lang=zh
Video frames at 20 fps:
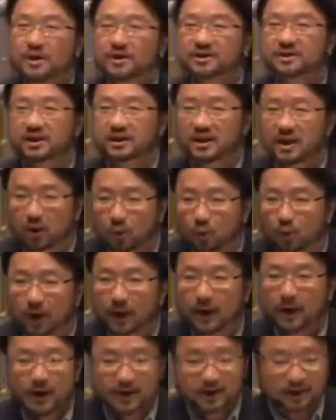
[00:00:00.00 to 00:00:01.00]
是因
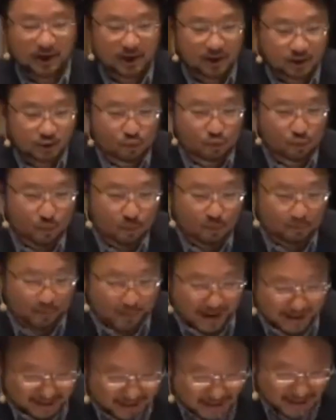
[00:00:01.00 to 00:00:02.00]
为耶稣
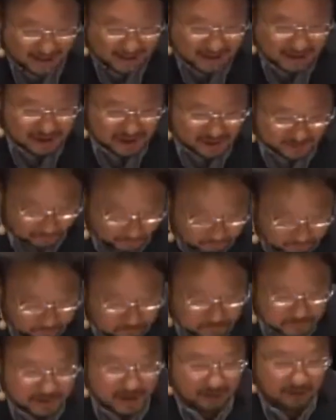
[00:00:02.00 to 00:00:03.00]
把他自己
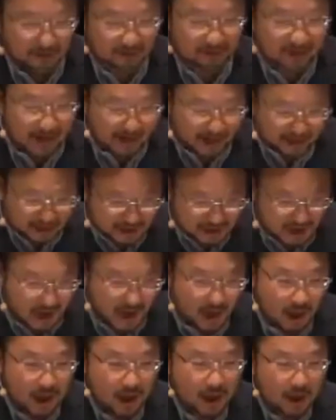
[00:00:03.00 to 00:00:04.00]
付上的代价，
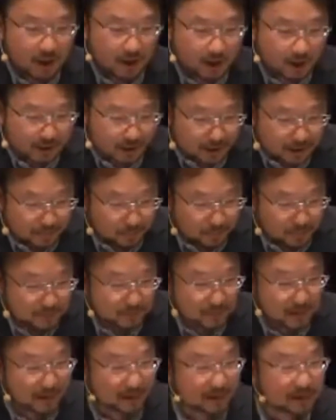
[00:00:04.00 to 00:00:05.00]

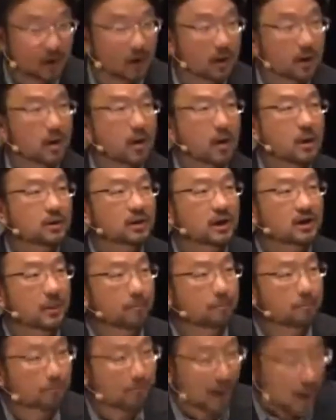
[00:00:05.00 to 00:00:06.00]
凭着。它的
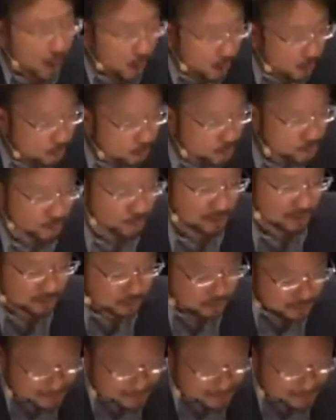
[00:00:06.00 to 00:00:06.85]
宝血，所以